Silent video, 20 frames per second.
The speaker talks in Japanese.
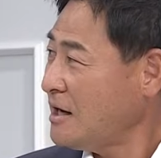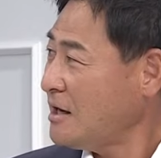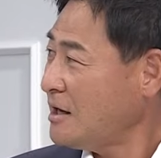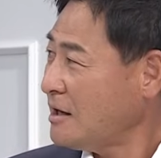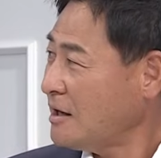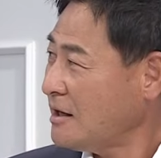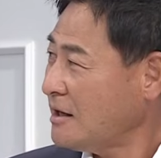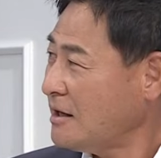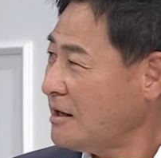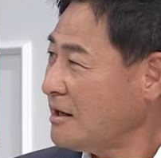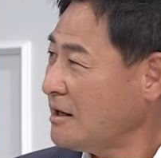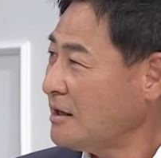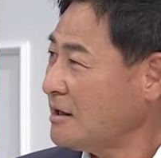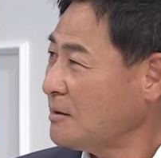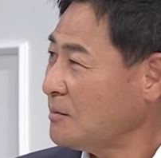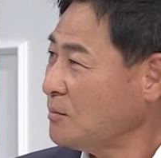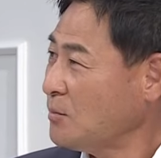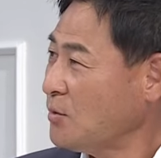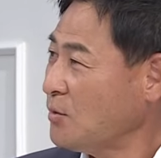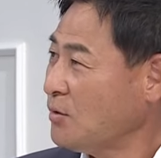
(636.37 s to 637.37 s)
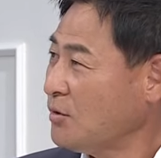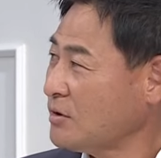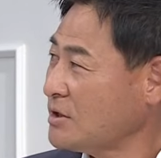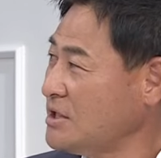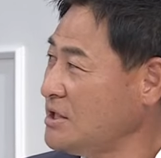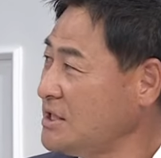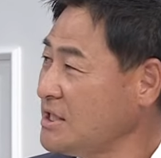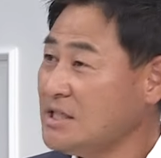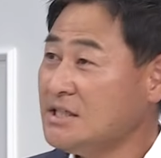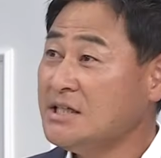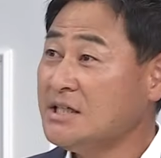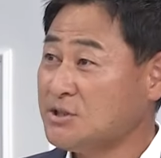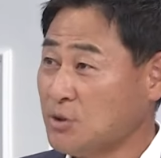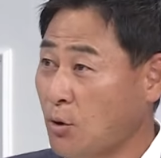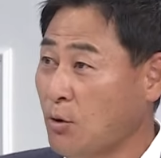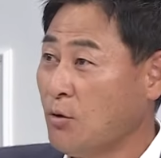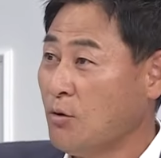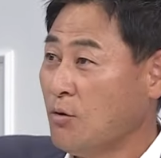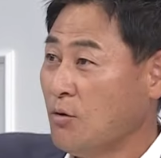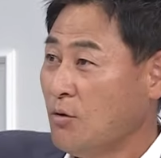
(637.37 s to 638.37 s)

はい、もうギリギリでしょ